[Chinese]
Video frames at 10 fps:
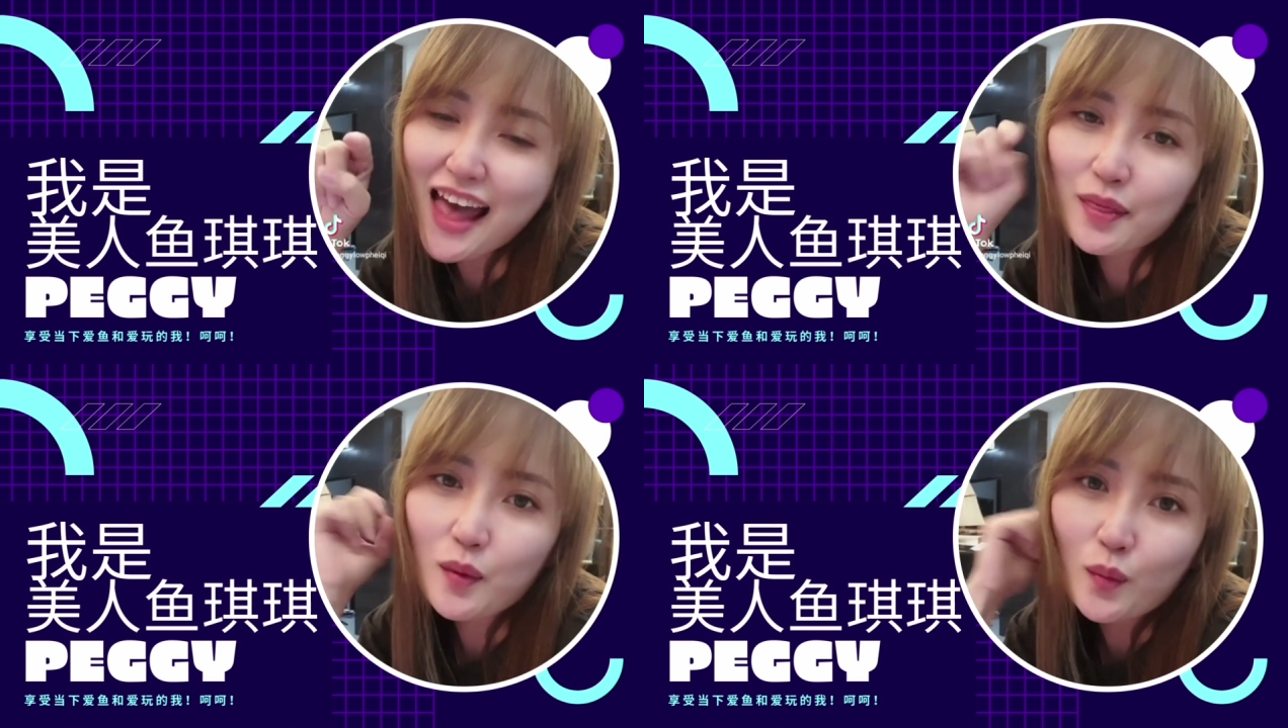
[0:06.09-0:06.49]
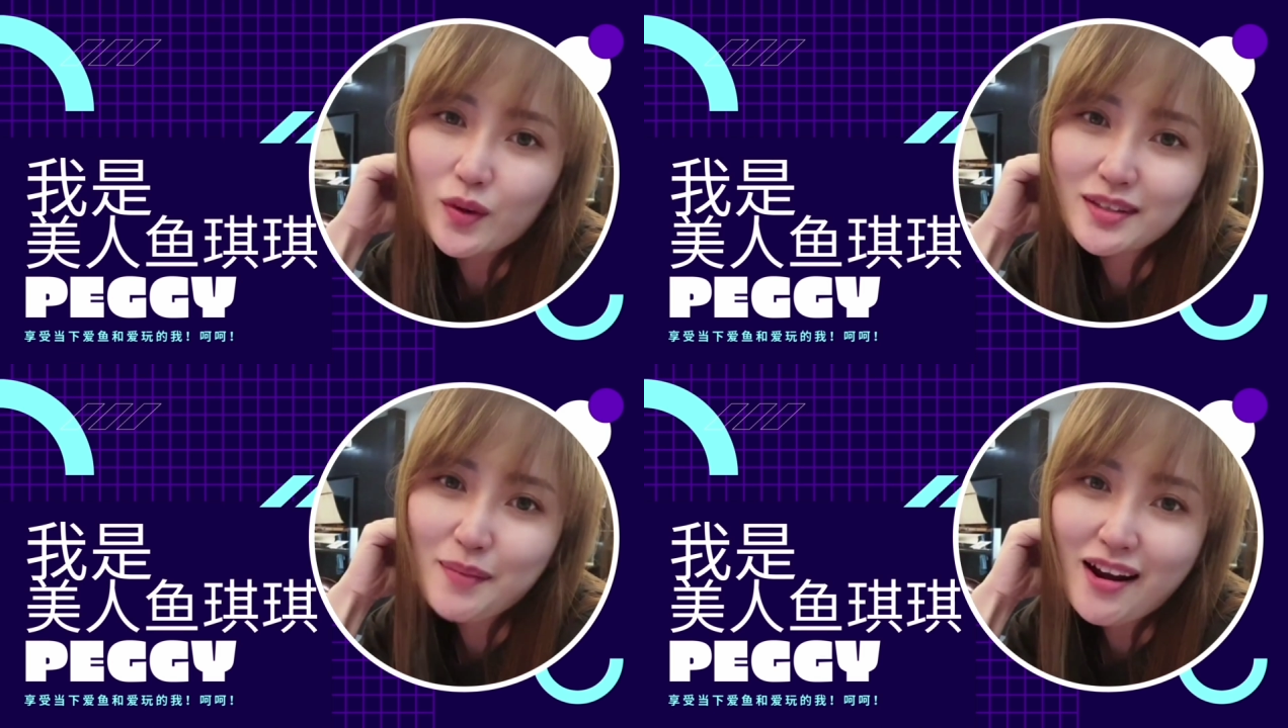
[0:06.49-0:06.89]
我是
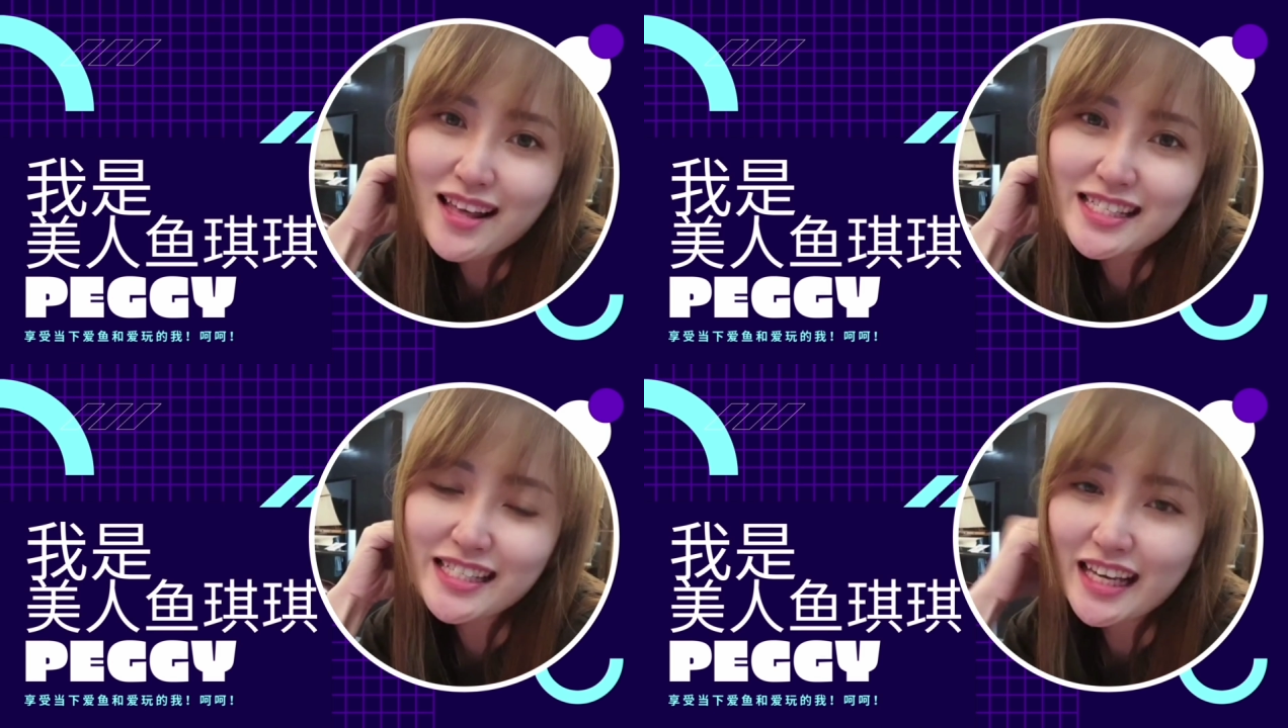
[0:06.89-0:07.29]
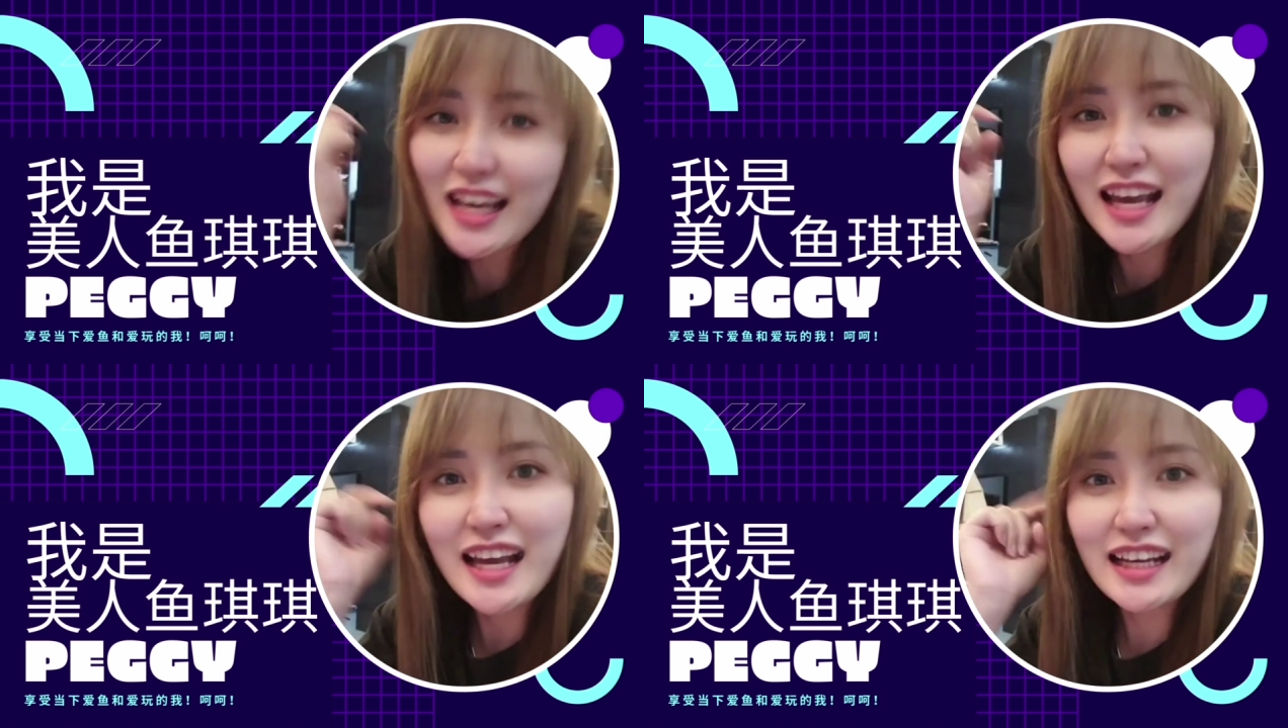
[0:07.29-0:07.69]
美人姐姐，
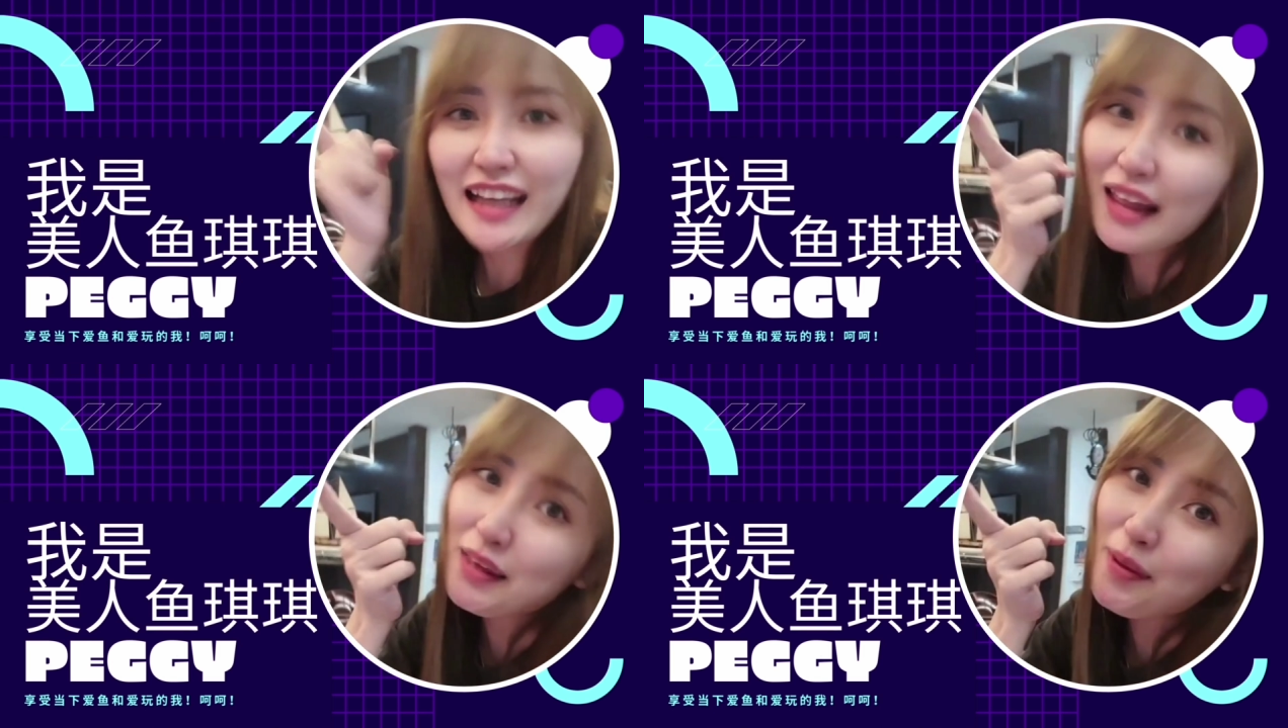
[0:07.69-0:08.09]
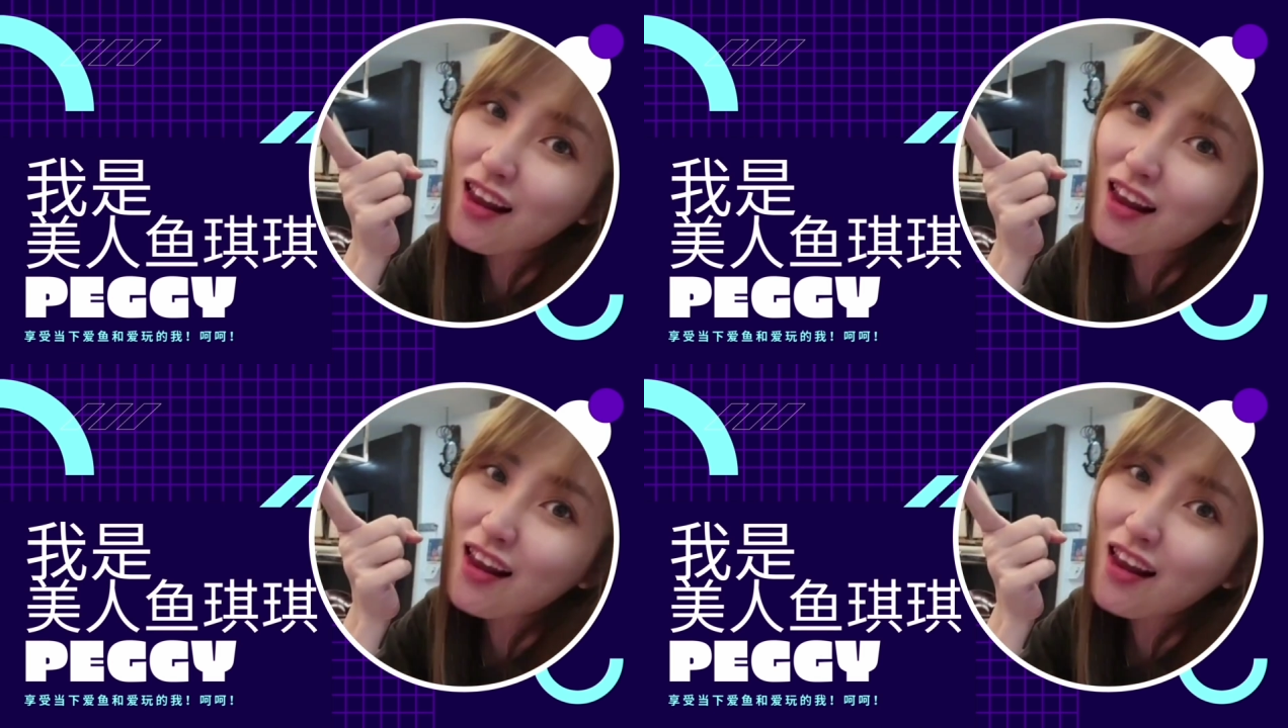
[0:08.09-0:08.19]
看影片哦。